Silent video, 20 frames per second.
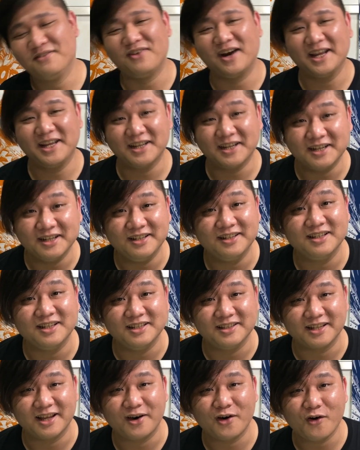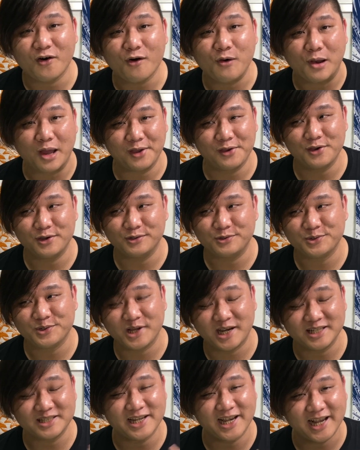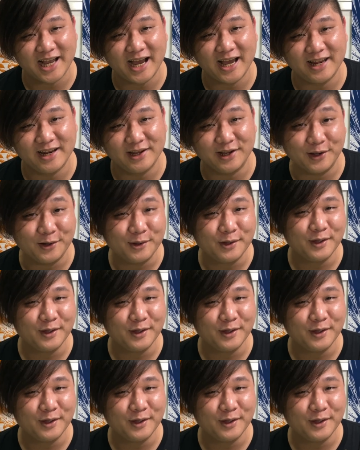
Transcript: 反应很冷，然后后来又去他家开了。